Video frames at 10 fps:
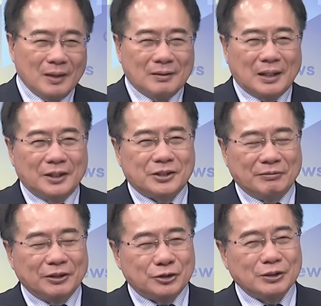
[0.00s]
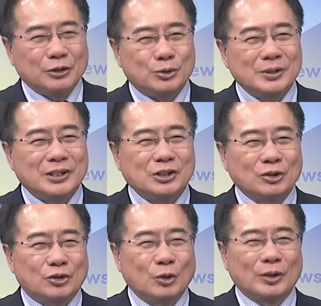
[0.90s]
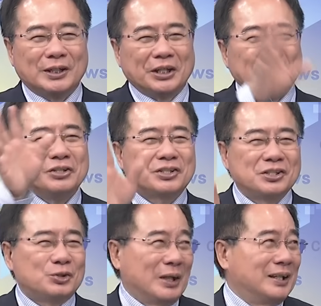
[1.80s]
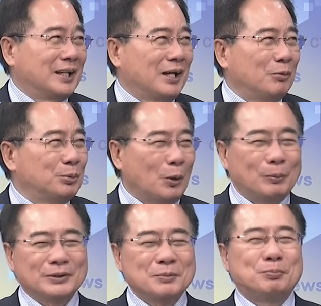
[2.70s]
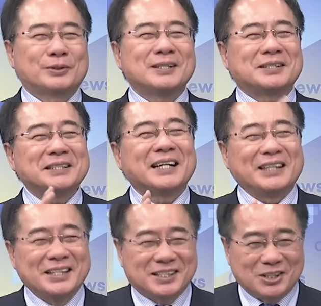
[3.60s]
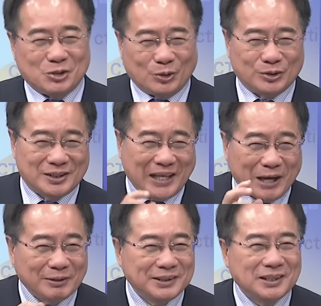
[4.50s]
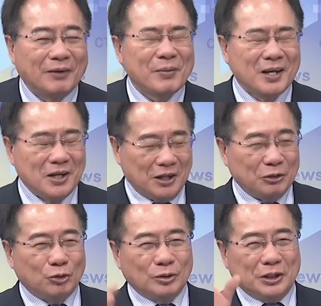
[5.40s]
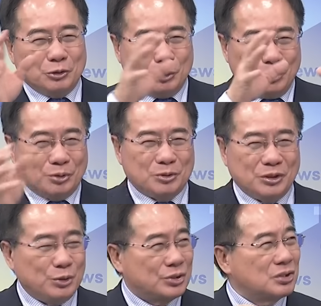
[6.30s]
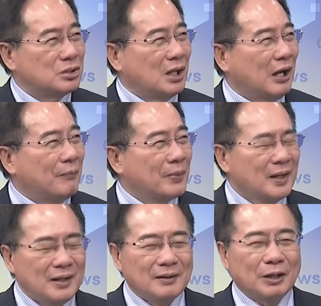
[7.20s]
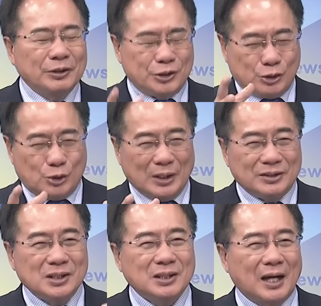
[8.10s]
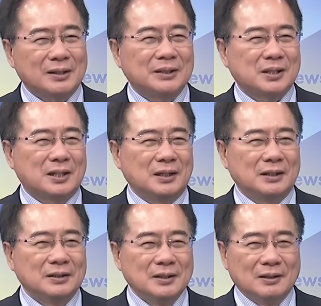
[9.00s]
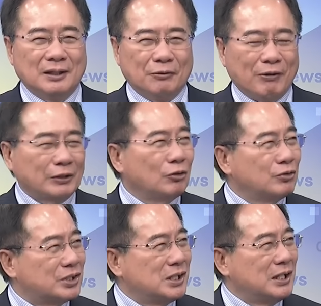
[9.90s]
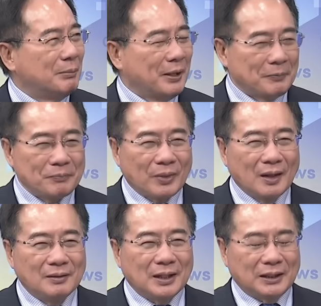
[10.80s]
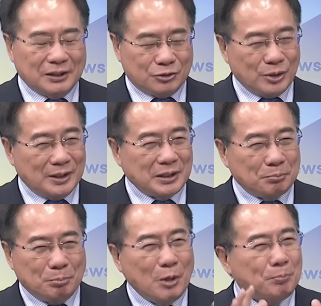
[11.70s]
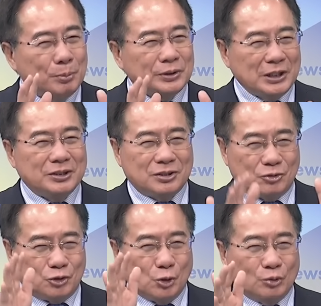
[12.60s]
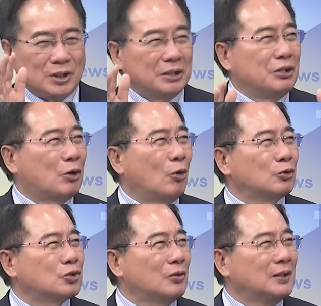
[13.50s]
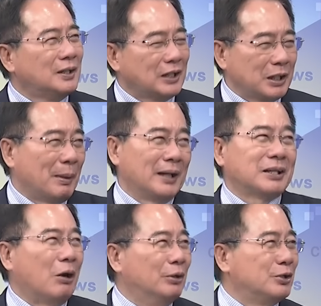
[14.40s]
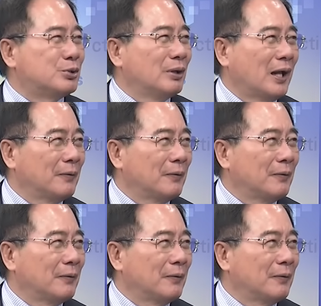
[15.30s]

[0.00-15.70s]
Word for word: 对，那解放军的军机就丢了一个银丝卷给他。如果不是不是真正银丝卷，是开玩笑。很多的铝铝丝条，那会卷进他的这个诶发动机里面，那他就要这样，别不宜久停于空中，他就马上逃回去了。